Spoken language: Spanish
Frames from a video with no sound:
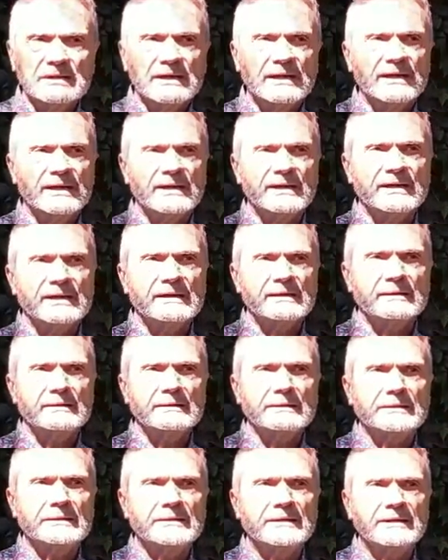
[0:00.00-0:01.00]
eh,
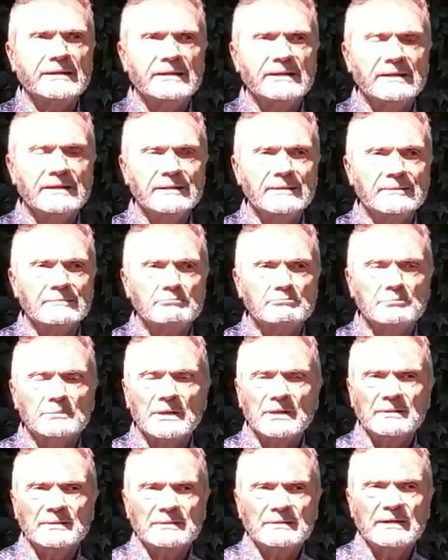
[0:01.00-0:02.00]
entre,
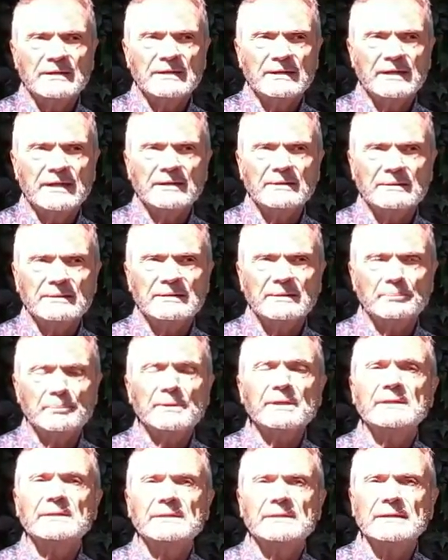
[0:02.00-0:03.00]
entre, gente
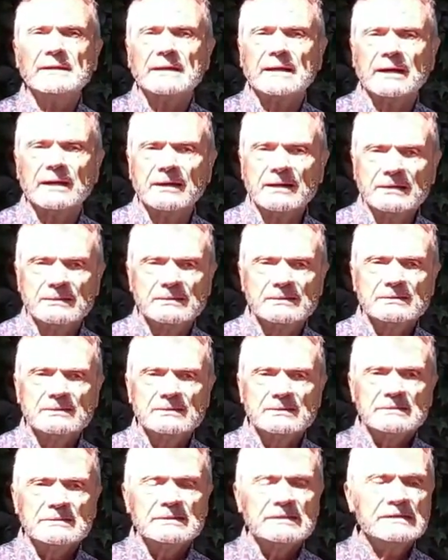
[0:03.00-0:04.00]
mística
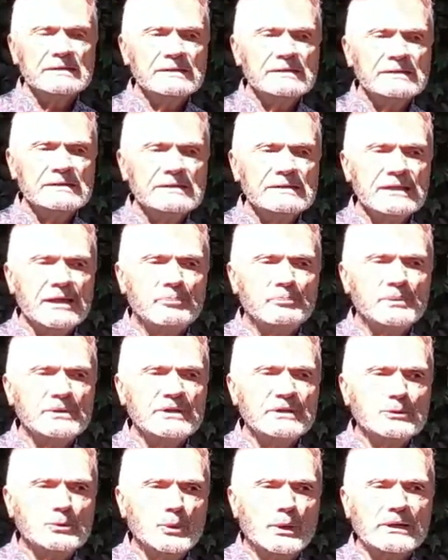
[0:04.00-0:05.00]
y
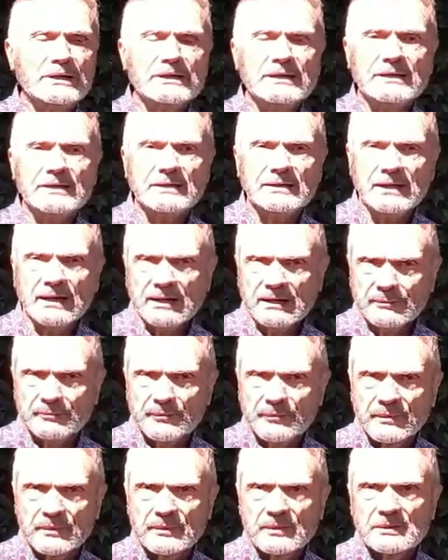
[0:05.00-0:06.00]
espiritualista
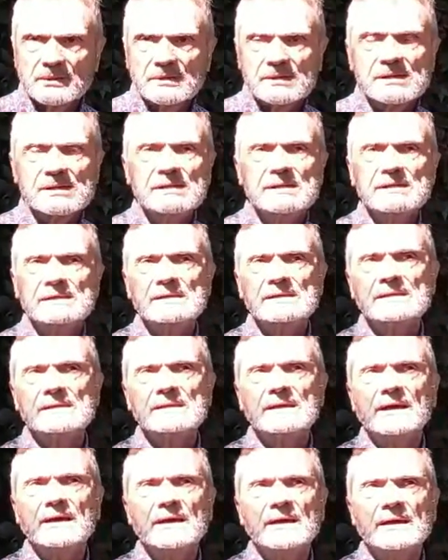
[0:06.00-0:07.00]

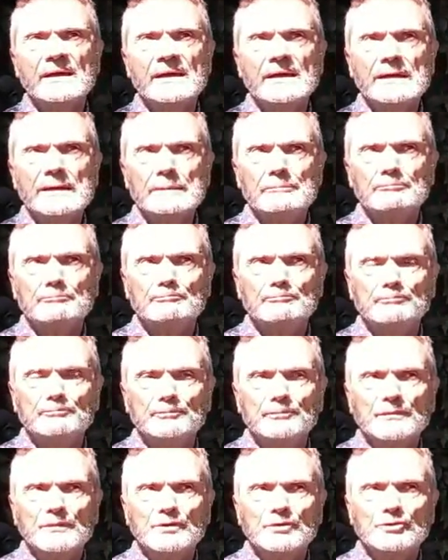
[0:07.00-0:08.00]
y
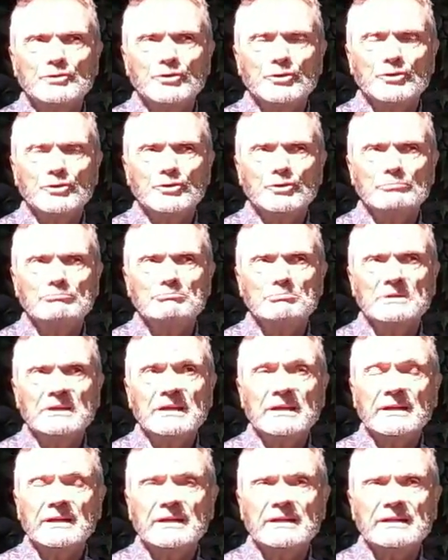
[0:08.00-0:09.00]
em, yo
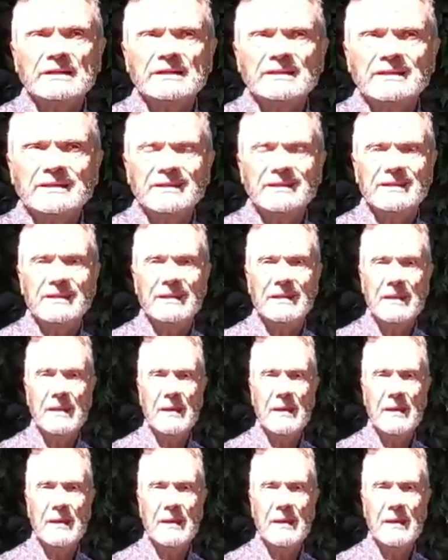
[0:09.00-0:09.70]
creería de